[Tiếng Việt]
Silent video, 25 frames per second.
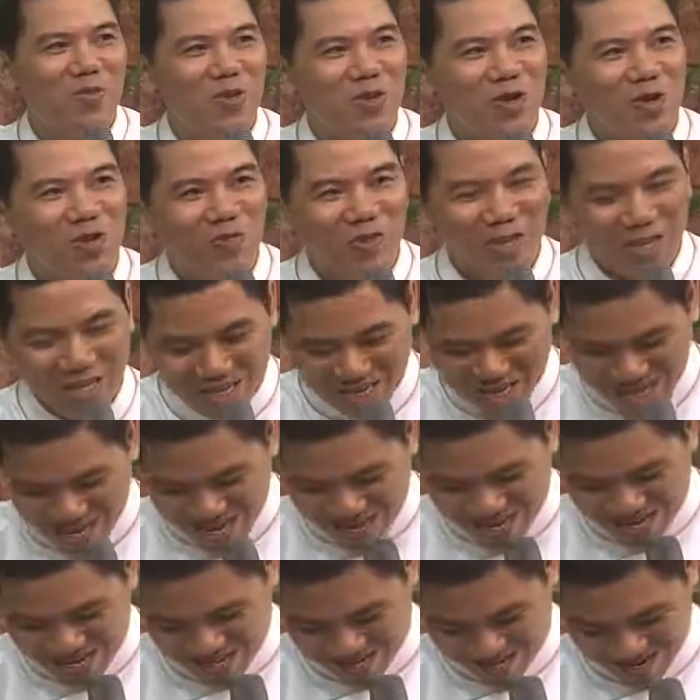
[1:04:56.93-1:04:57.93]
Thưa quý vị,
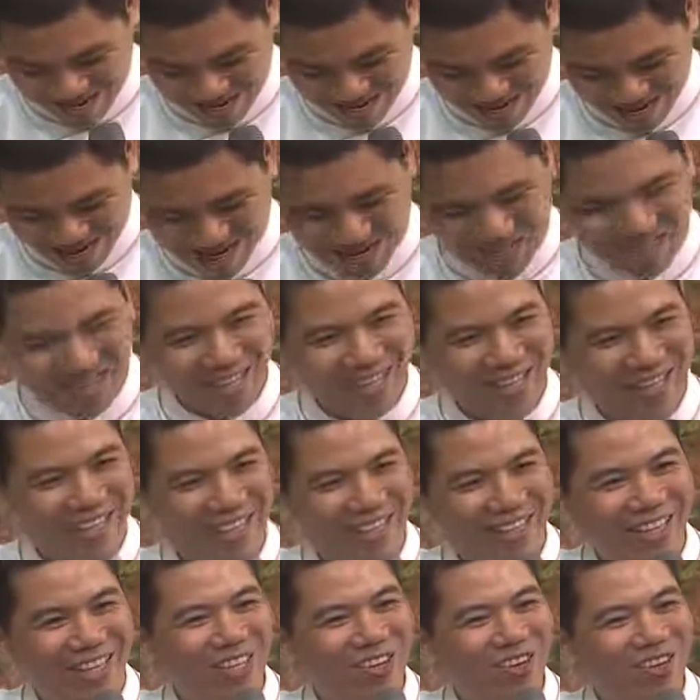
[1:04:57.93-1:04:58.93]
là
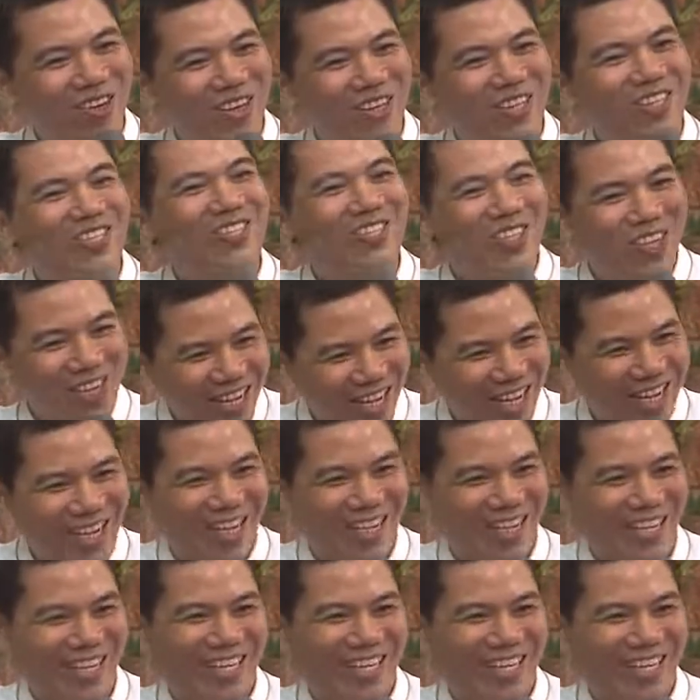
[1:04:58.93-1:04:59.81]
tên con là Sướng ạ.